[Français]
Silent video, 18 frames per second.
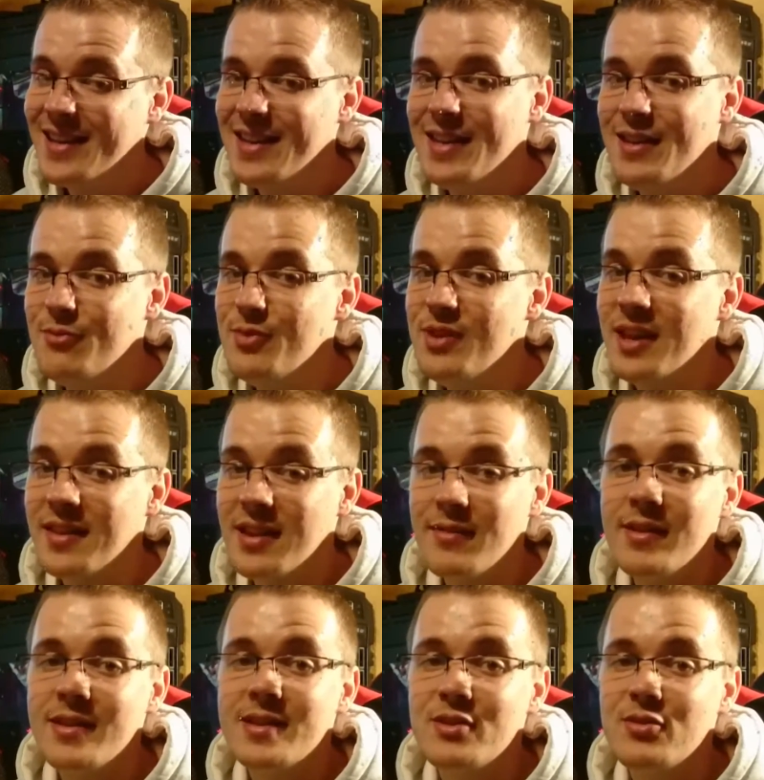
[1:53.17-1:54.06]
qui lui a
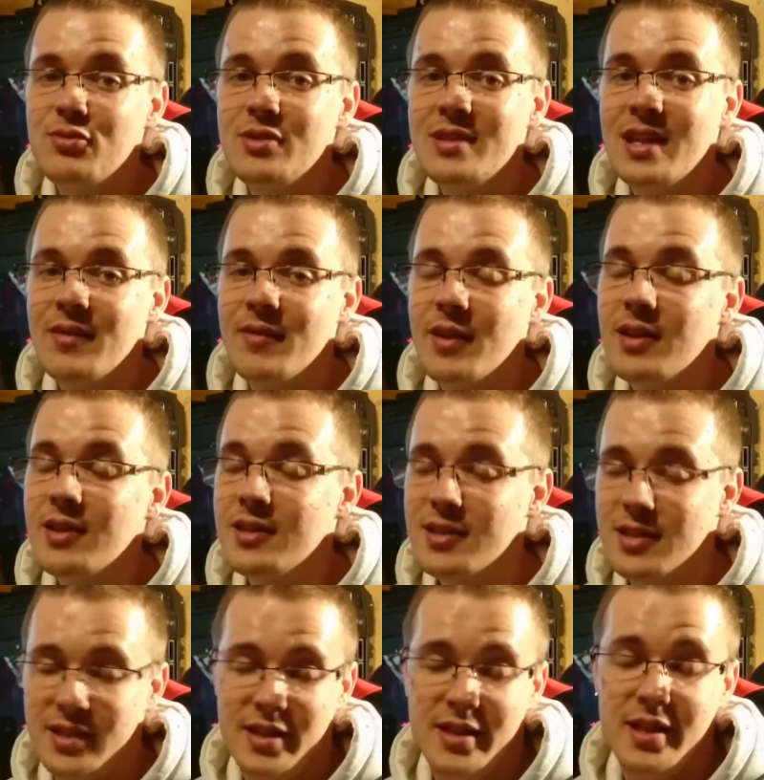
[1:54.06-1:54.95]
traversé juste la France,
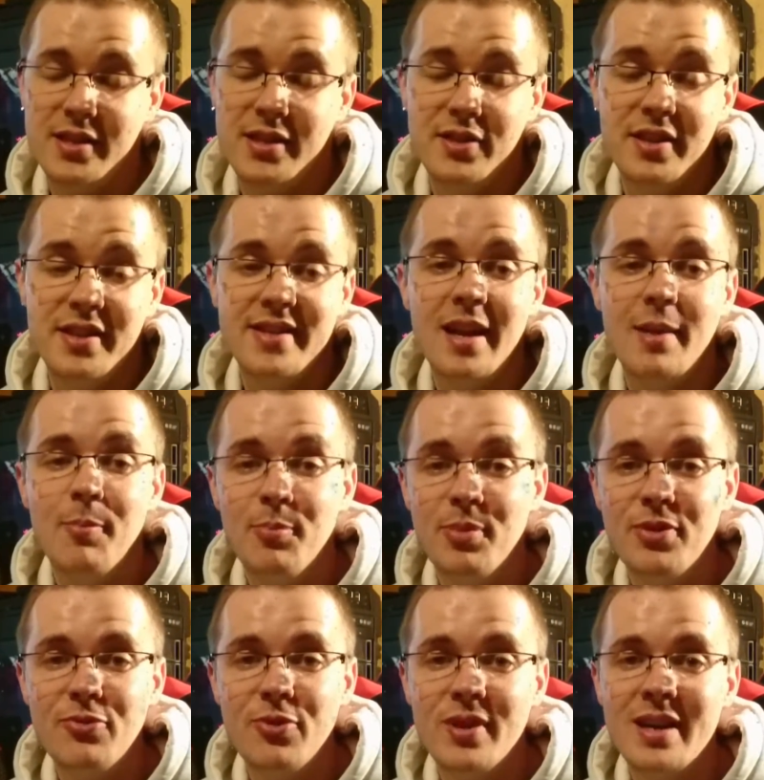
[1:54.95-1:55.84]
est dans un état
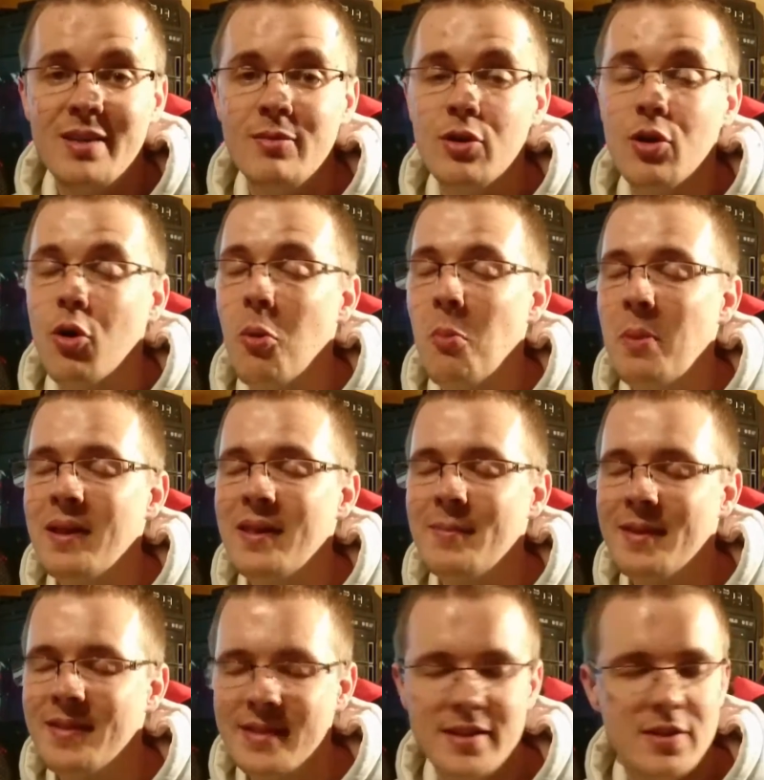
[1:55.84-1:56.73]
pitoyable,
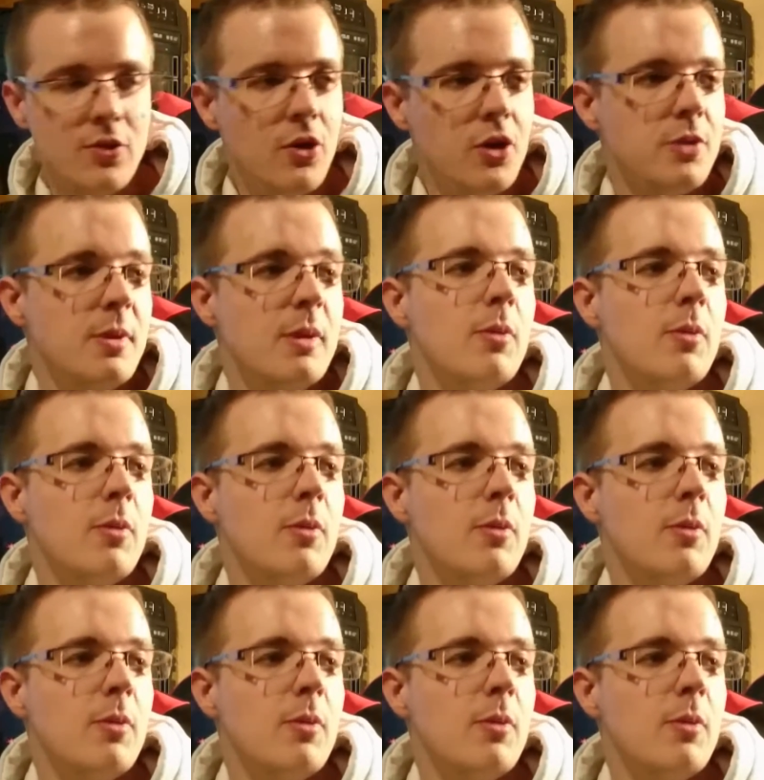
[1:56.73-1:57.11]
complètement destroy.